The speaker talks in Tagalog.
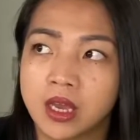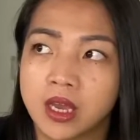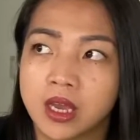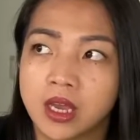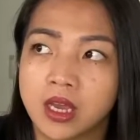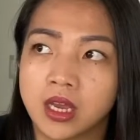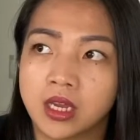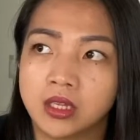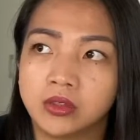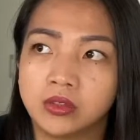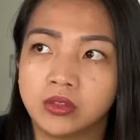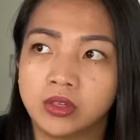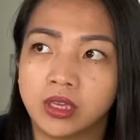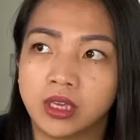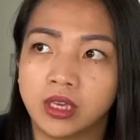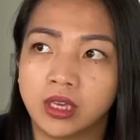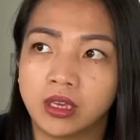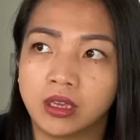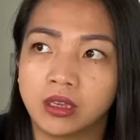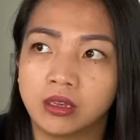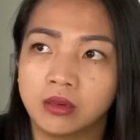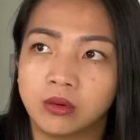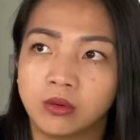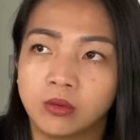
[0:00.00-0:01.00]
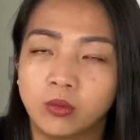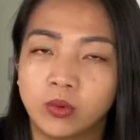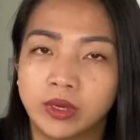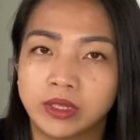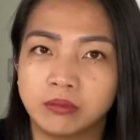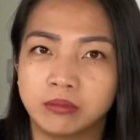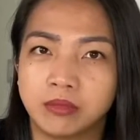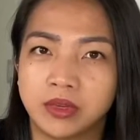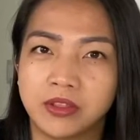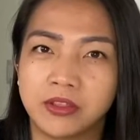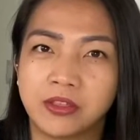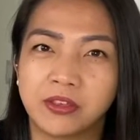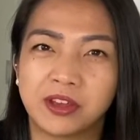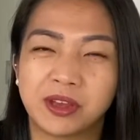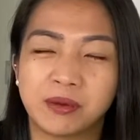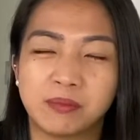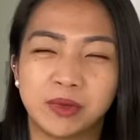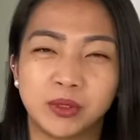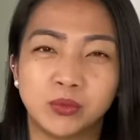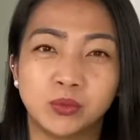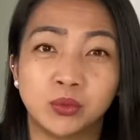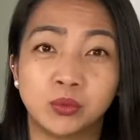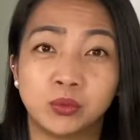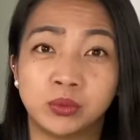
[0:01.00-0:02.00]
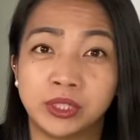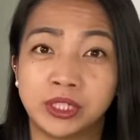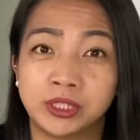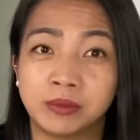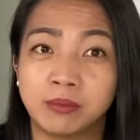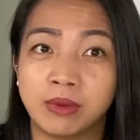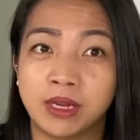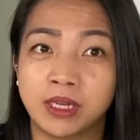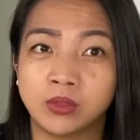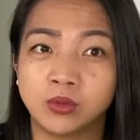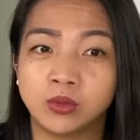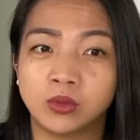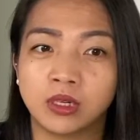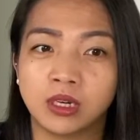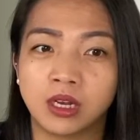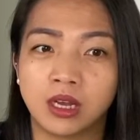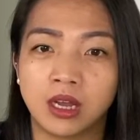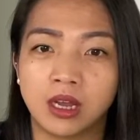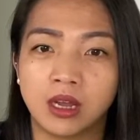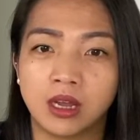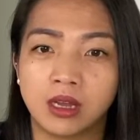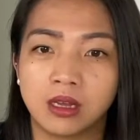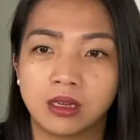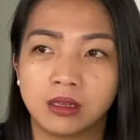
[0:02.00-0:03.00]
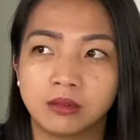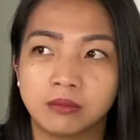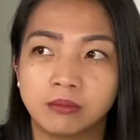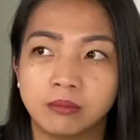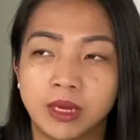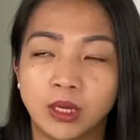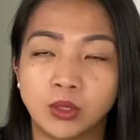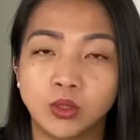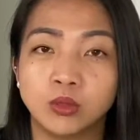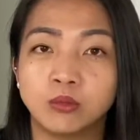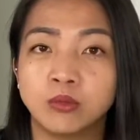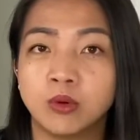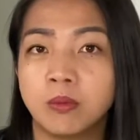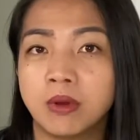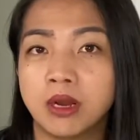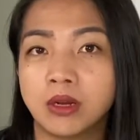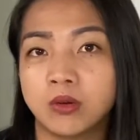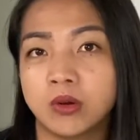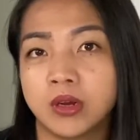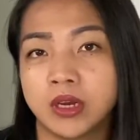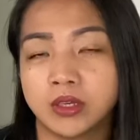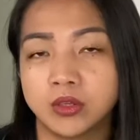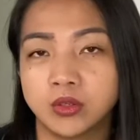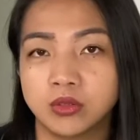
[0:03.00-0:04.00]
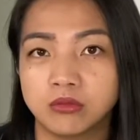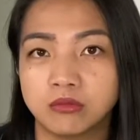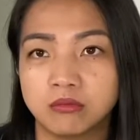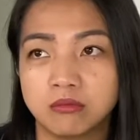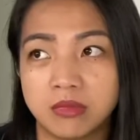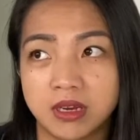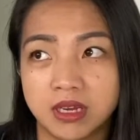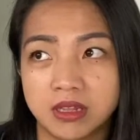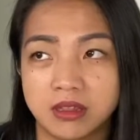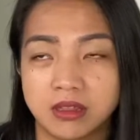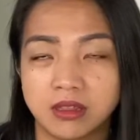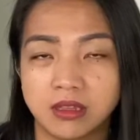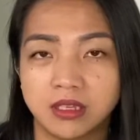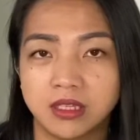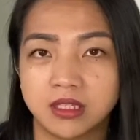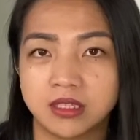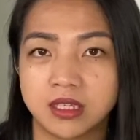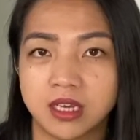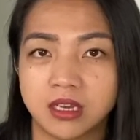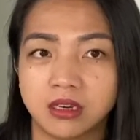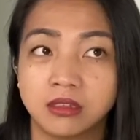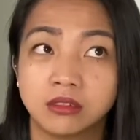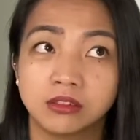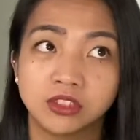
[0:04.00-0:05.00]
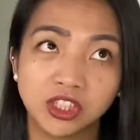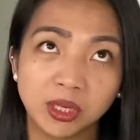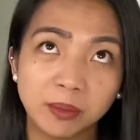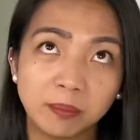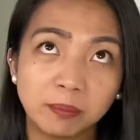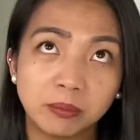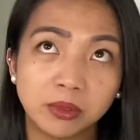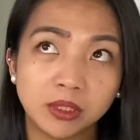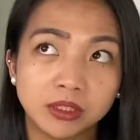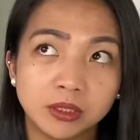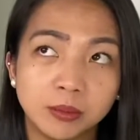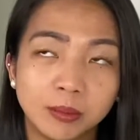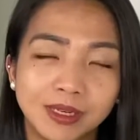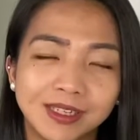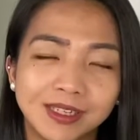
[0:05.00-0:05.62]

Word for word: ano eh one month ka mag-work bago ka bago mo makuha yung monthly salary. Syempre, di ba?